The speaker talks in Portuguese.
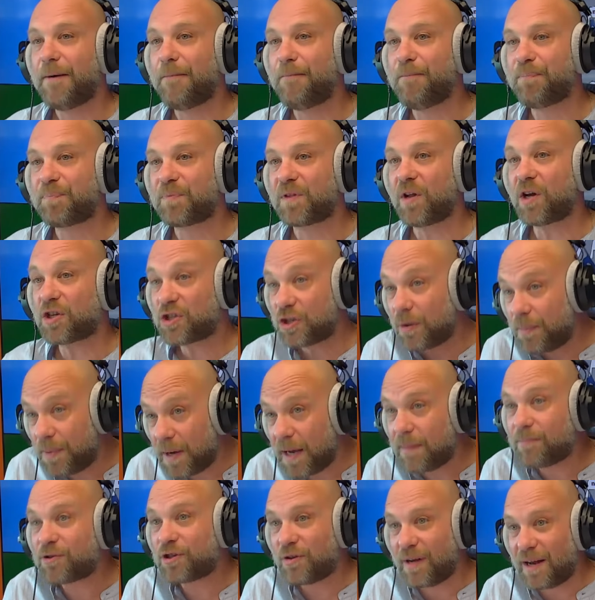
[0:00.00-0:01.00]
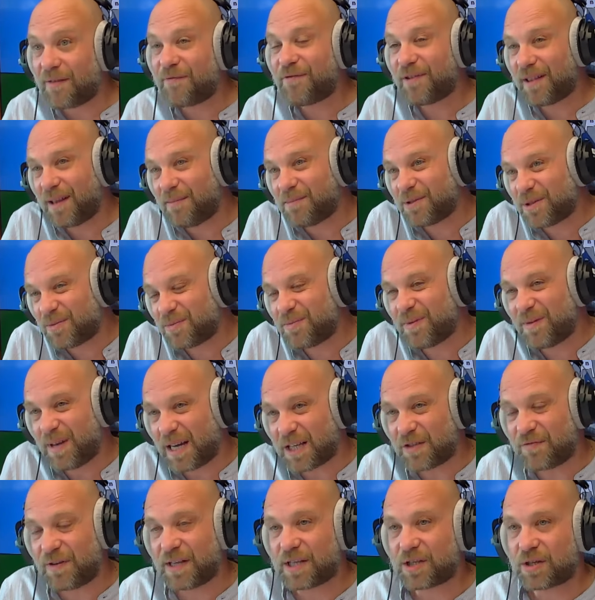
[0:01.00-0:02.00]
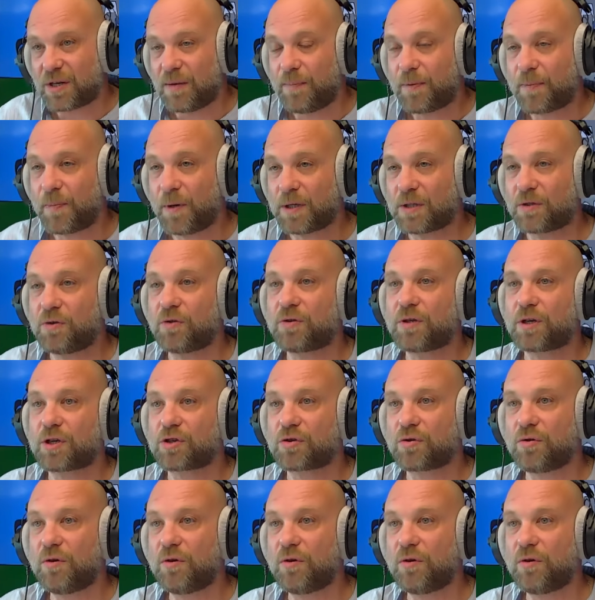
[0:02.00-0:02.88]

Um, nós sabemos, não é? Falamos às vezes a propósito de outras